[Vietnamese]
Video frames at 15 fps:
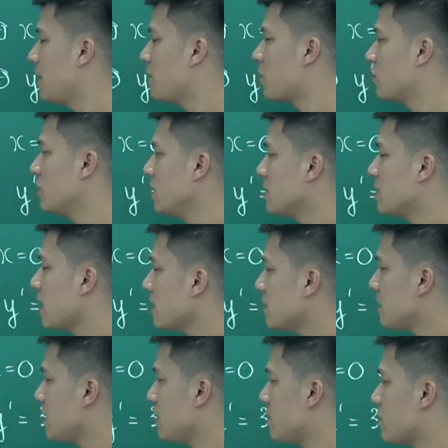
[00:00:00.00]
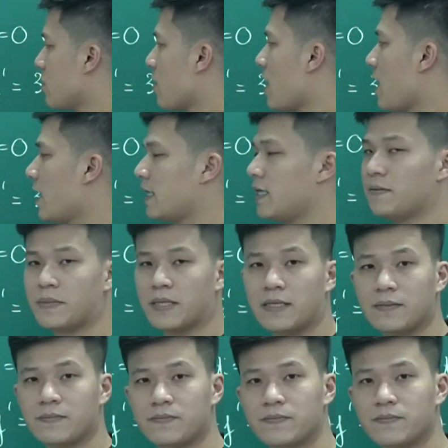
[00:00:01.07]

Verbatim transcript: Em có nhận xét gì cho hai cái điểm này?